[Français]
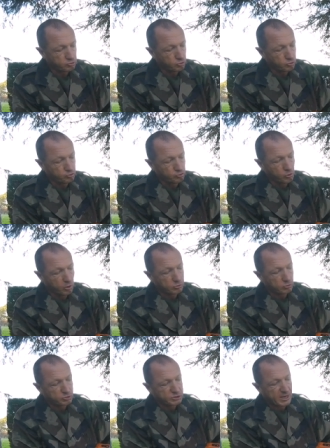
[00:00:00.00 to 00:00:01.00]
tout autour
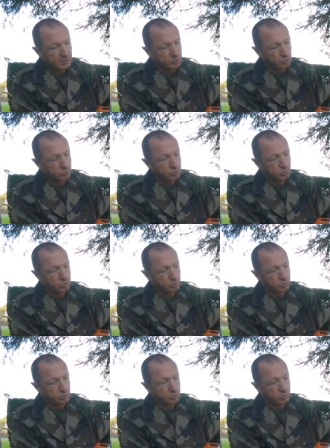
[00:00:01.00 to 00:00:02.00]
entre chaque,
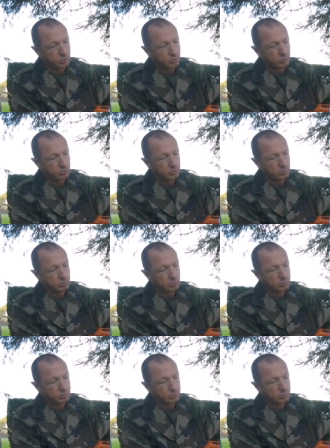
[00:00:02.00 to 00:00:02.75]
euh,